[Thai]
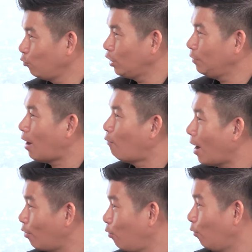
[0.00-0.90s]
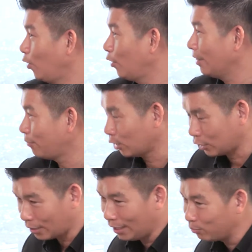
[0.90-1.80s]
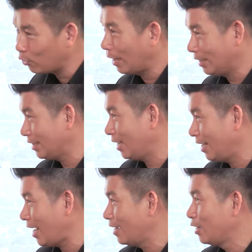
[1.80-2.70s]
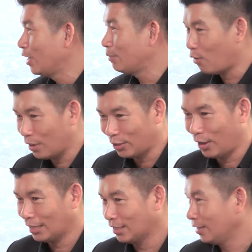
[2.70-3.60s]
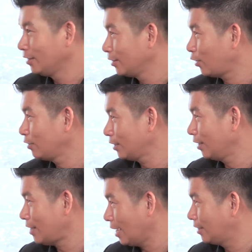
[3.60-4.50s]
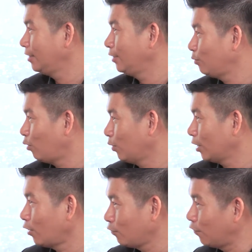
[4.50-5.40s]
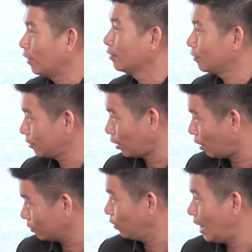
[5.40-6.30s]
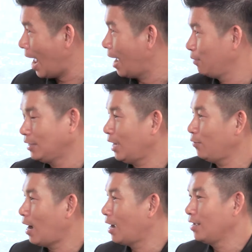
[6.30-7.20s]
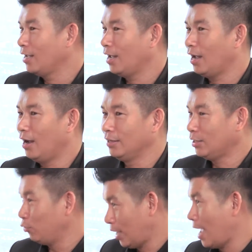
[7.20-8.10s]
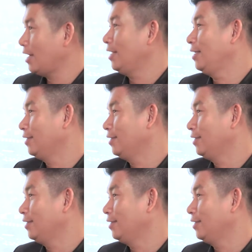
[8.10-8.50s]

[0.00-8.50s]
วุฒิภาวะของผมเท่านั้นพอตอนเริ่มต้นอาจจะเจอเนี้ยพออีกหน่อยอาจจะต้องเจอใหญ่ขึ้นผมก็ต้องฝึกตลอดเวลาไม่ใช่ว่าจะหยุดแค่นี้